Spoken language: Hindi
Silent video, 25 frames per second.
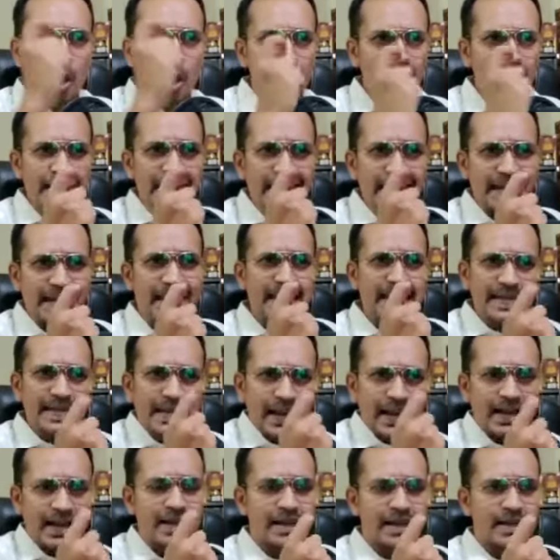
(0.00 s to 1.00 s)
कॉमन
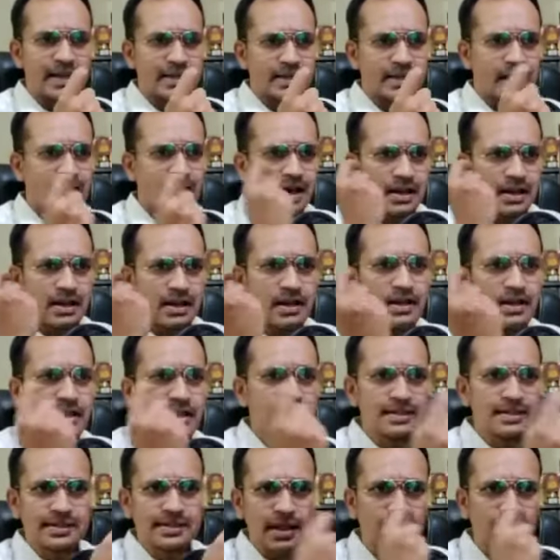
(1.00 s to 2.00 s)
इनग्रेडियंट हर
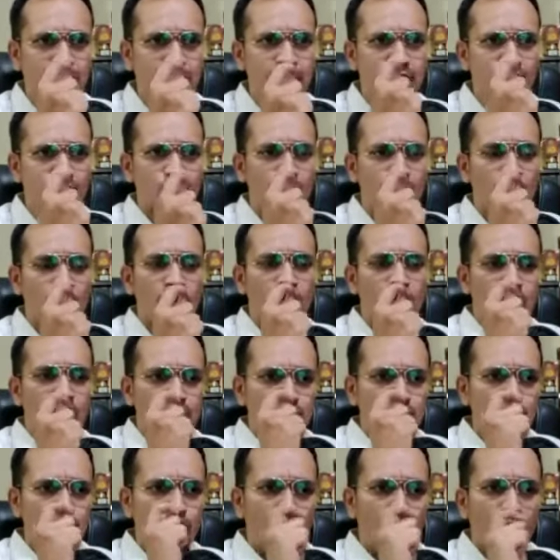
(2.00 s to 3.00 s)
इंसान में वो
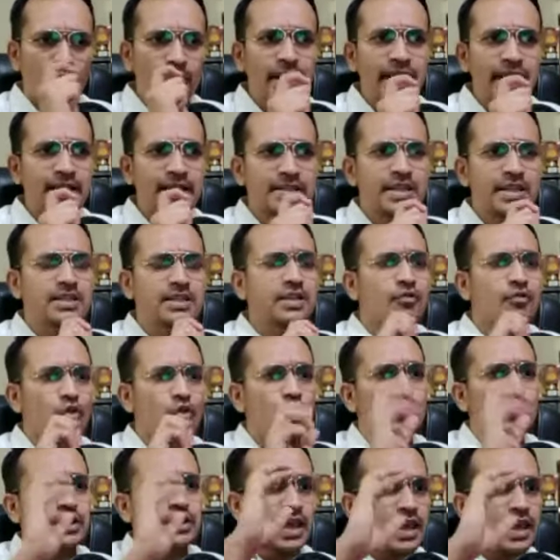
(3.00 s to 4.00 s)
जो कॉमन एक चीज है
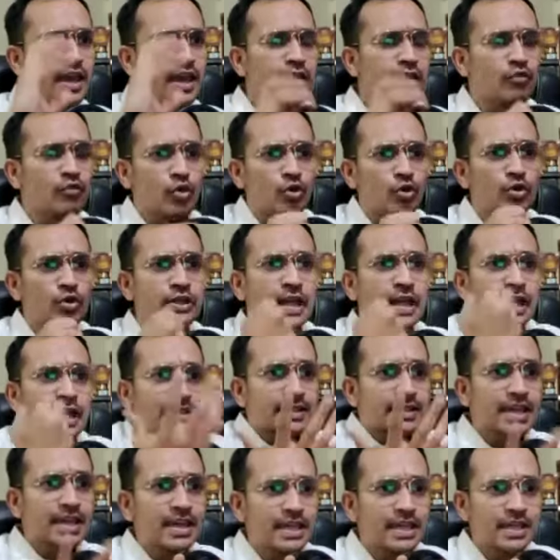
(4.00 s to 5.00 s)
वो ये है कि वो
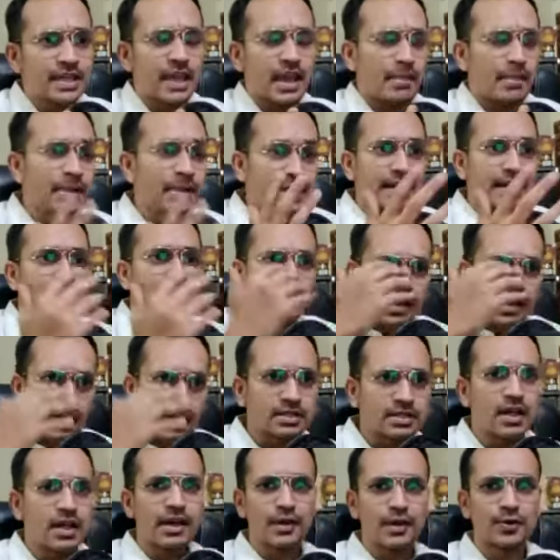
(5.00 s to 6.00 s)
डरते नहीं है हमें डर
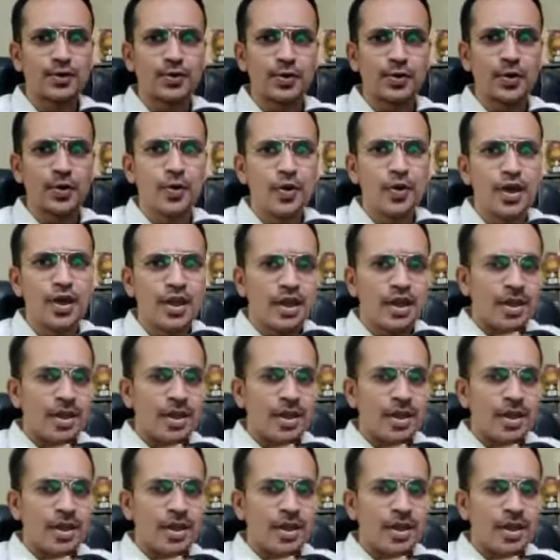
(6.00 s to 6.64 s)
लगता है उनको